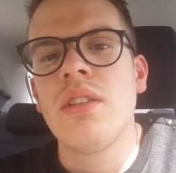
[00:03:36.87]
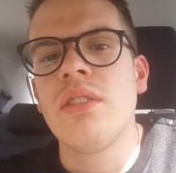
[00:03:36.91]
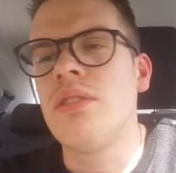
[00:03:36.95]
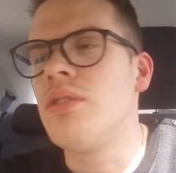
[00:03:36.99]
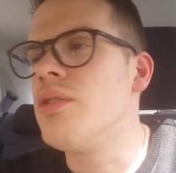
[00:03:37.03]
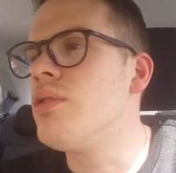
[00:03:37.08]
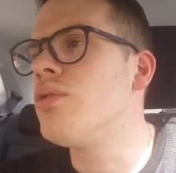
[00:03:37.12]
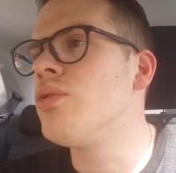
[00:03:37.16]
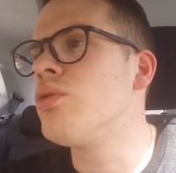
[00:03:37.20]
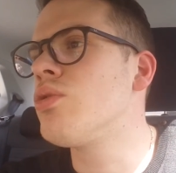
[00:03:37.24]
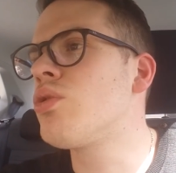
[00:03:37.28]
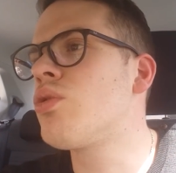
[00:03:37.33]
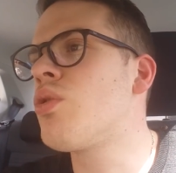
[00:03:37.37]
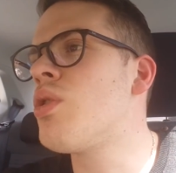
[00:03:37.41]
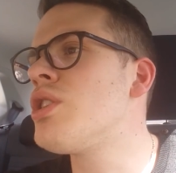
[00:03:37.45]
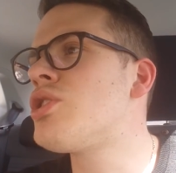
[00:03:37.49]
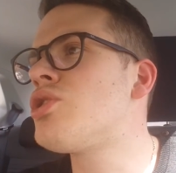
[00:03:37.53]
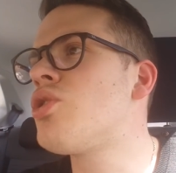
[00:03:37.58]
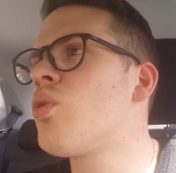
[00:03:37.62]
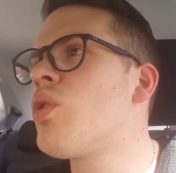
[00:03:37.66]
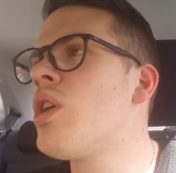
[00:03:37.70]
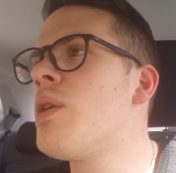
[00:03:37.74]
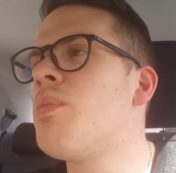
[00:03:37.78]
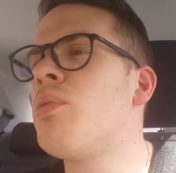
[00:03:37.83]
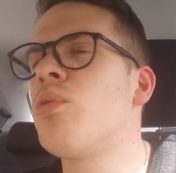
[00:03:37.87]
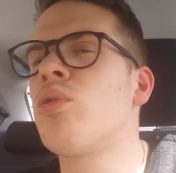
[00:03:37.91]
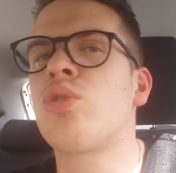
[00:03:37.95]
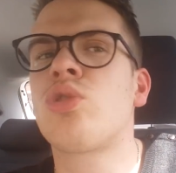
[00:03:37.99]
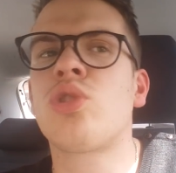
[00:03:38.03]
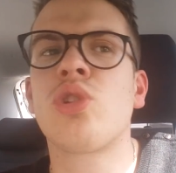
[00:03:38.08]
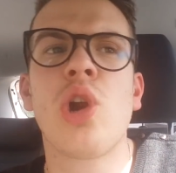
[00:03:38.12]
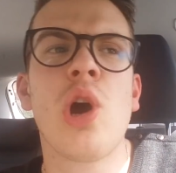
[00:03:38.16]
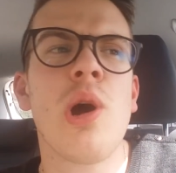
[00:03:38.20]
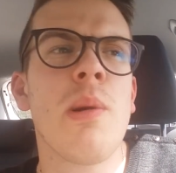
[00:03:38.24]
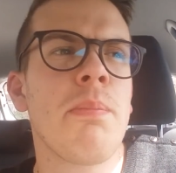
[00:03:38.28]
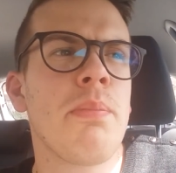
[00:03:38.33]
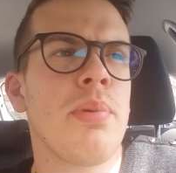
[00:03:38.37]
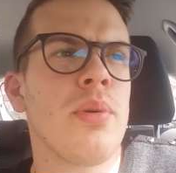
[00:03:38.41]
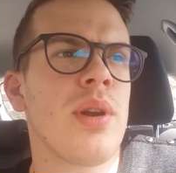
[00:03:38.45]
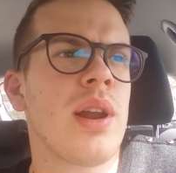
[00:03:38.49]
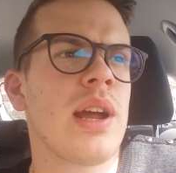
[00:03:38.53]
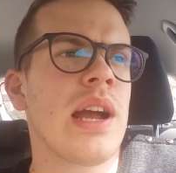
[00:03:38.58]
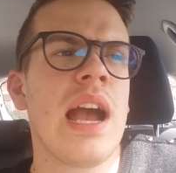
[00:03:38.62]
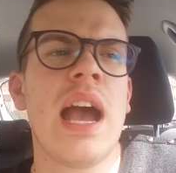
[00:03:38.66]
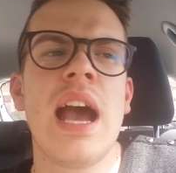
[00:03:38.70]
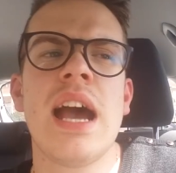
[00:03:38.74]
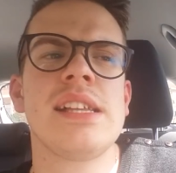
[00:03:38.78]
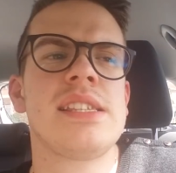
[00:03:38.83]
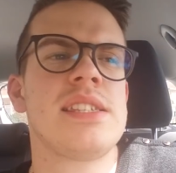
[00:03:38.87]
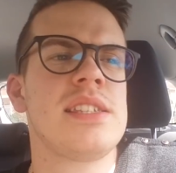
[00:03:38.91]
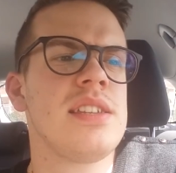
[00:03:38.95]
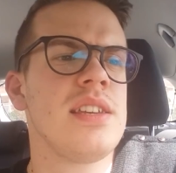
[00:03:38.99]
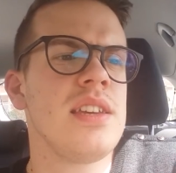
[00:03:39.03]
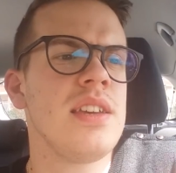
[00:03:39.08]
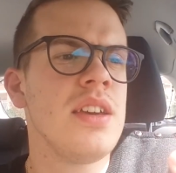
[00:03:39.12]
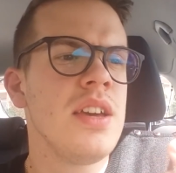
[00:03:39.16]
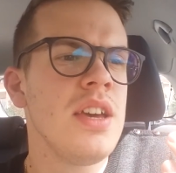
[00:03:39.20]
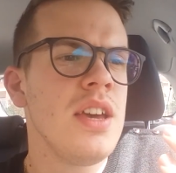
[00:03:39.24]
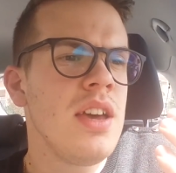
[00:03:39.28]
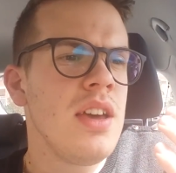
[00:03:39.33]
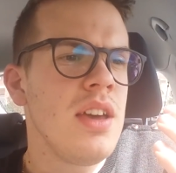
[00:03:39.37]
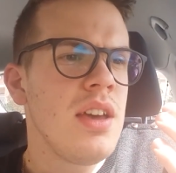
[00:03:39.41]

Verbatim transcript: No, questo qui purtroppo ragazzi,